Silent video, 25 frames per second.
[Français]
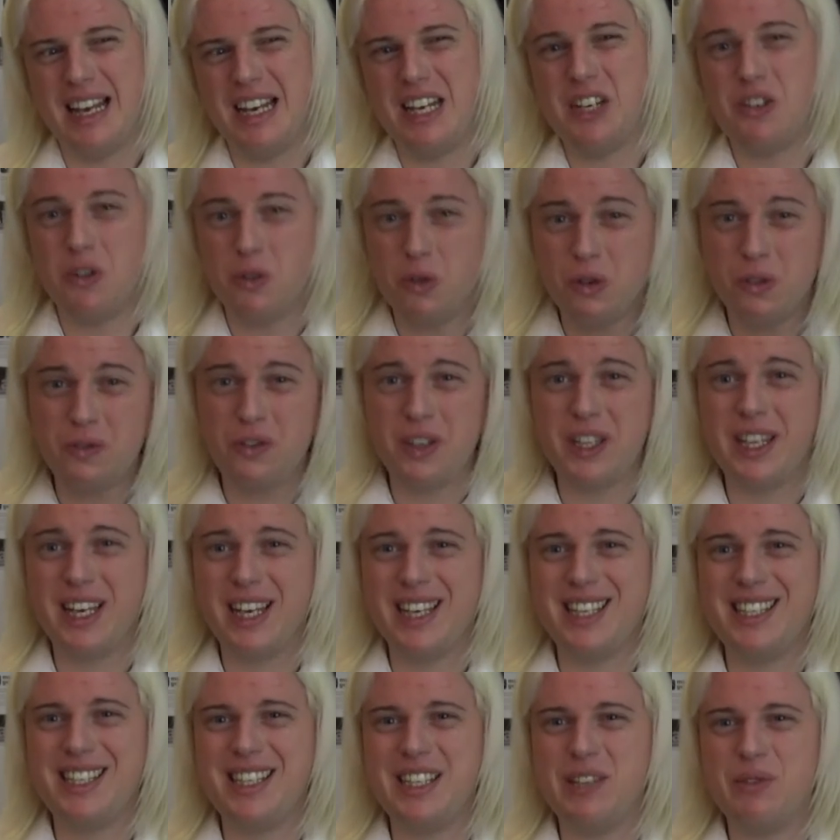Les gens qui ont fait
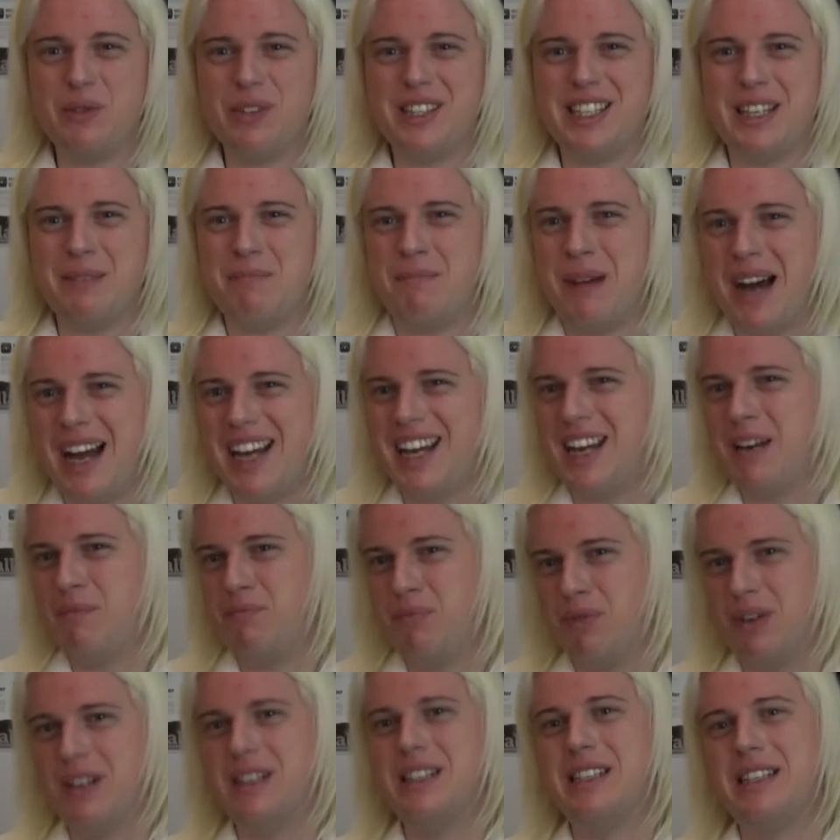des récits, on ne sait pas à
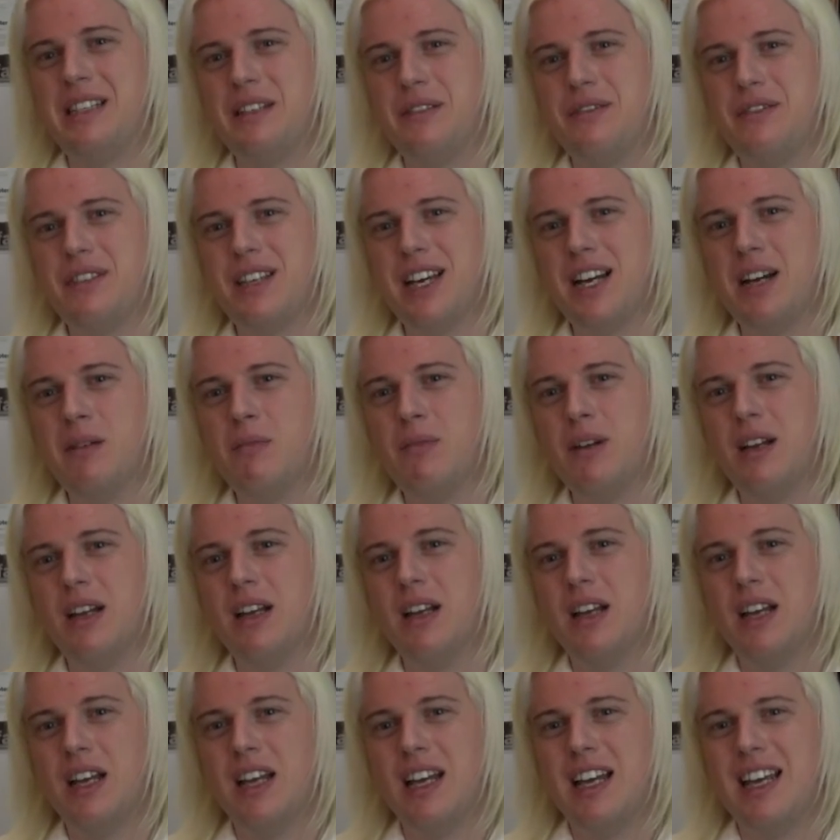quel point ils étaient
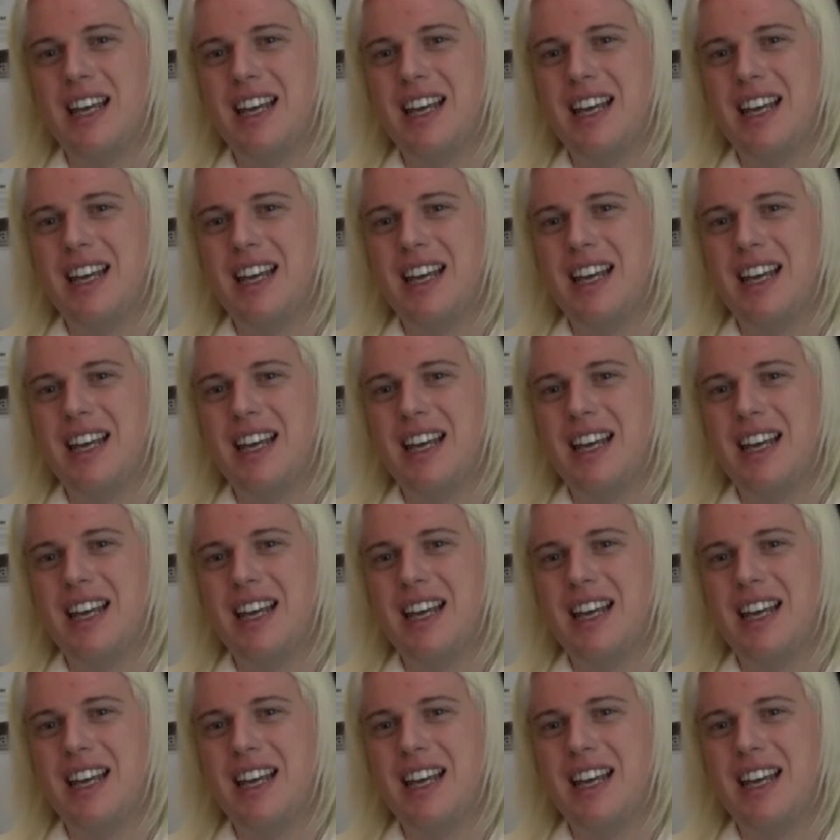fiables.